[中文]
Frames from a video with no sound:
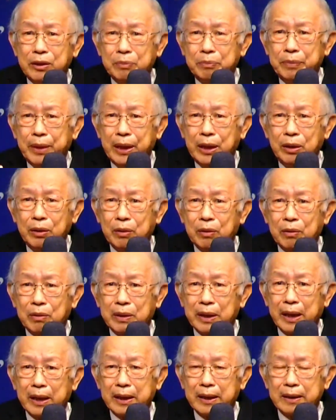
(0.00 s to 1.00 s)
没有
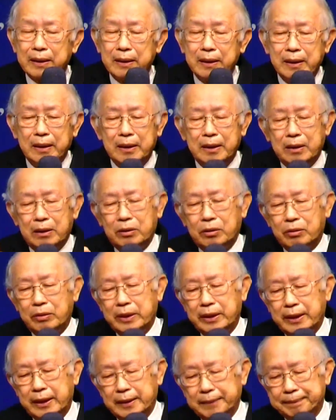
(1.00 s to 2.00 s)
那个，所以
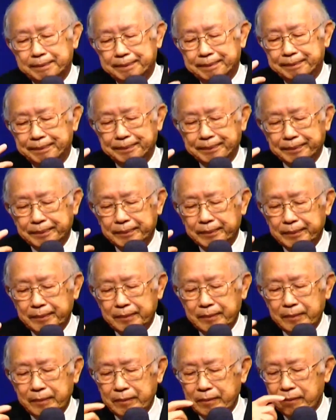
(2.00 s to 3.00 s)
呢，
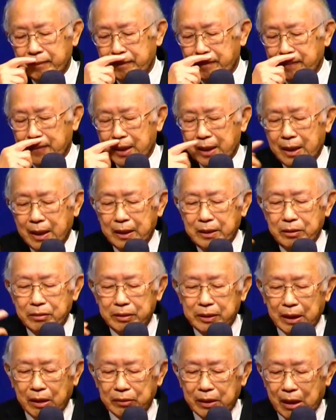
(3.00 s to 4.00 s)
他就
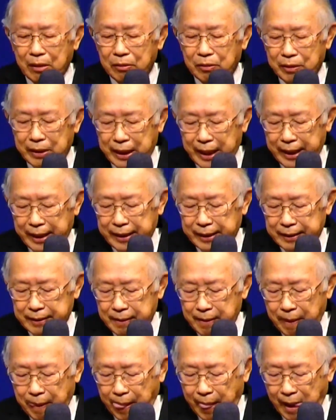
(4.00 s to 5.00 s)
找到我来了。
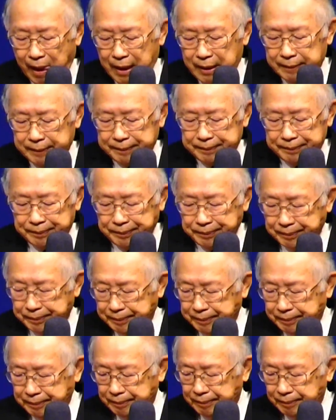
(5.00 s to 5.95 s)
嗯，